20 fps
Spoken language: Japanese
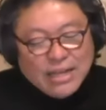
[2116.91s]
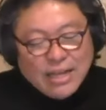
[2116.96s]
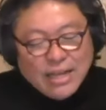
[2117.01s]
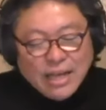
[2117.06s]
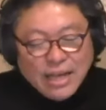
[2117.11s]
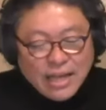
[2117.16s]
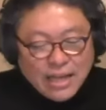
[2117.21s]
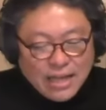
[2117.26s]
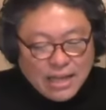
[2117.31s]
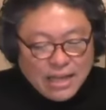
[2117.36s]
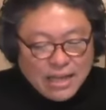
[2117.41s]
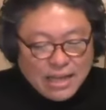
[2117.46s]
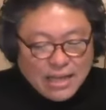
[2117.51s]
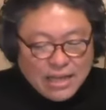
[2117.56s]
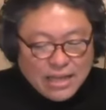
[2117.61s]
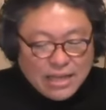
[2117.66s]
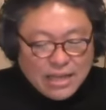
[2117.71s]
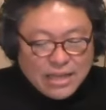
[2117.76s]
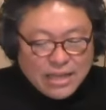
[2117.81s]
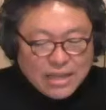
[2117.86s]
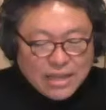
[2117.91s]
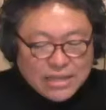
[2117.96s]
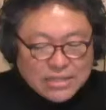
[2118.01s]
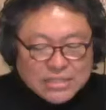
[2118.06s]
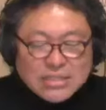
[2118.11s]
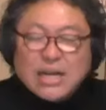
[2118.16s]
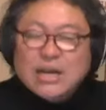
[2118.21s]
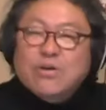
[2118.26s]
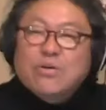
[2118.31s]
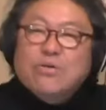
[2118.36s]

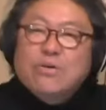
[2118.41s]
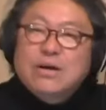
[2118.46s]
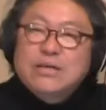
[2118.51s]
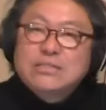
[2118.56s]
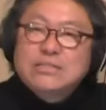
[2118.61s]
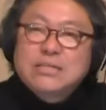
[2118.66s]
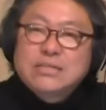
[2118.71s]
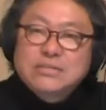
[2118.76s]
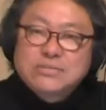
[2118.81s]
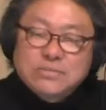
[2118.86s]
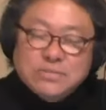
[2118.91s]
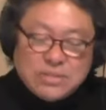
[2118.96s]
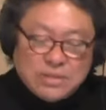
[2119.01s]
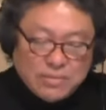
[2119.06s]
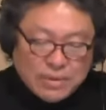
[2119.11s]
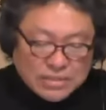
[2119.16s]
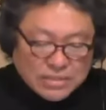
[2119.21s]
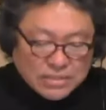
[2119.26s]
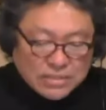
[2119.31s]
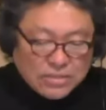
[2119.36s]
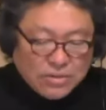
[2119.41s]
えー、次回後半戦に移ります。